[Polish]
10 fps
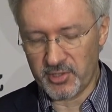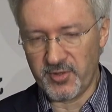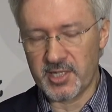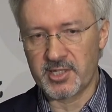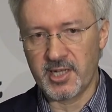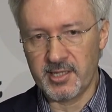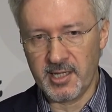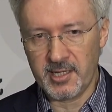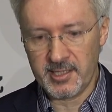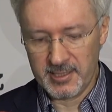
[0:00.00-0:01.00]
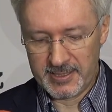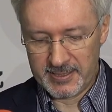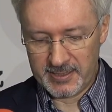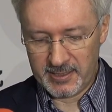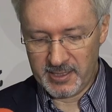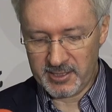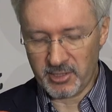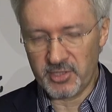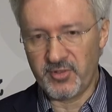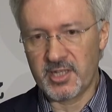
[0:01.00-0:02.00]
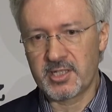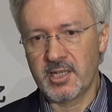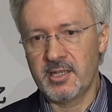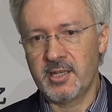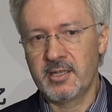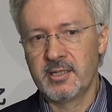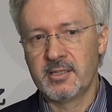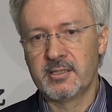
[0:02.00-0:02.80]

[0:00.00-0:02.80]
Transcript: oświadczenie i to oświadczenie